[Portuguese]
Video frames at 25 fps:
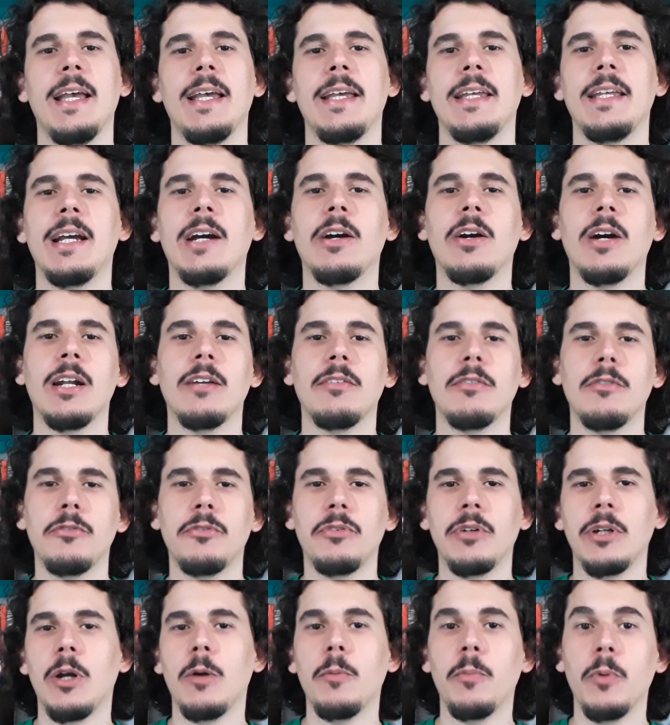e agora vamos
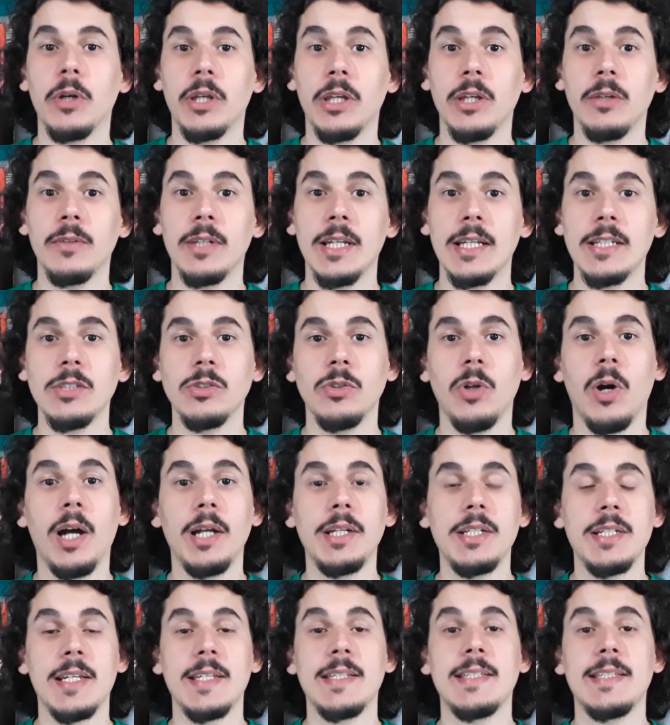falar um pouquinho da sorte,